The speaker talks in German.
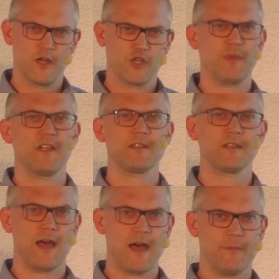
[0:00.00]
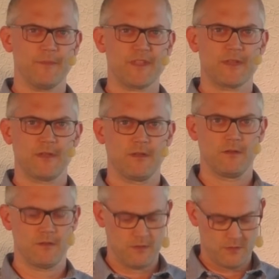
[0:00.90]
spätestens abends
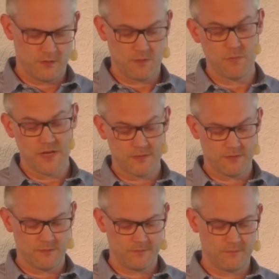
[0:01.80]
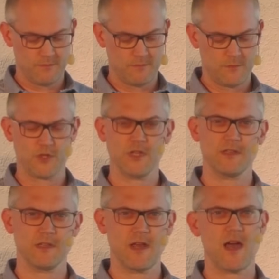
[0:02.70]
im Bett steht
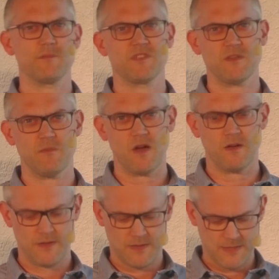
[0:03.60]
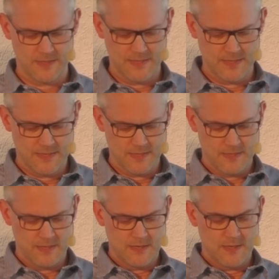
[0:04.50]
sie da im Zimmer.
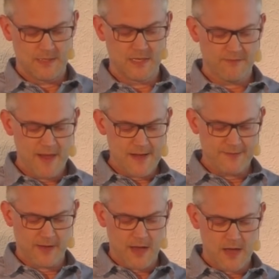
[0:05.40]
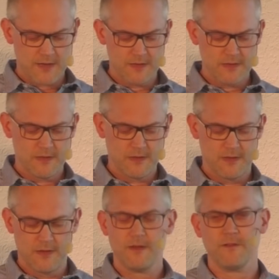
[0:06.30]
Die quälende Frage,
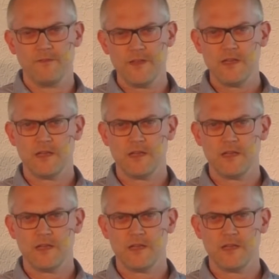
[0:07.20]
wie